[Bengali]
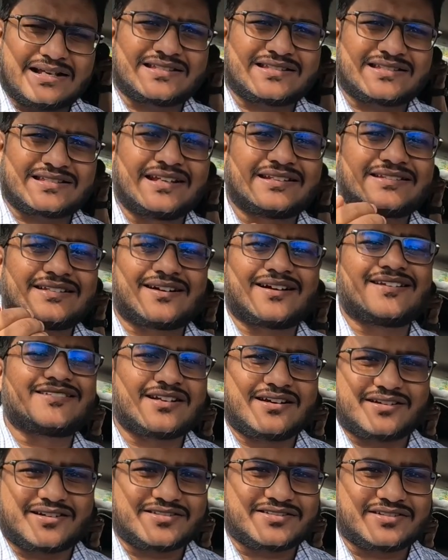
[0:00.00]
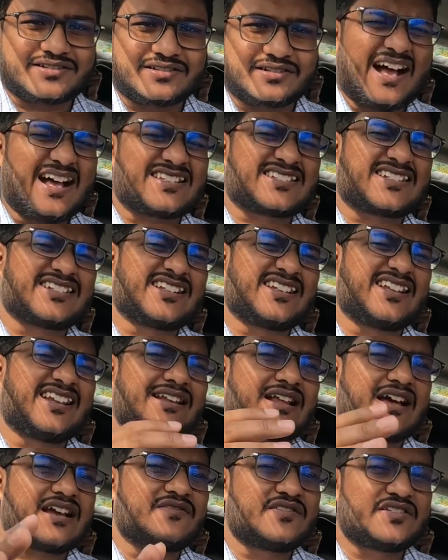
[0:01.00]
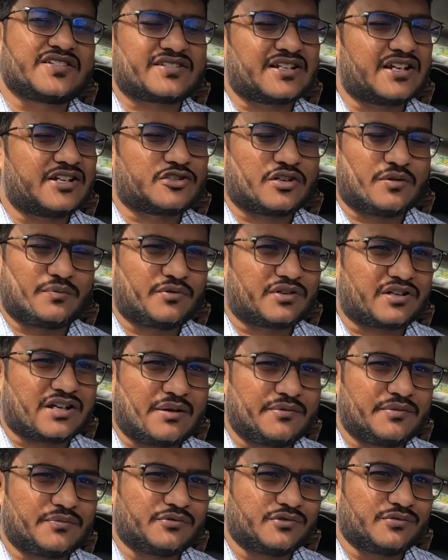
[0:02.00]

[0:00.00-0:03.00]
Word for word: আজকে তার রেজাল্ট আছে আজকে তাদের লাইফস্টাইল সম্পর্কে আমি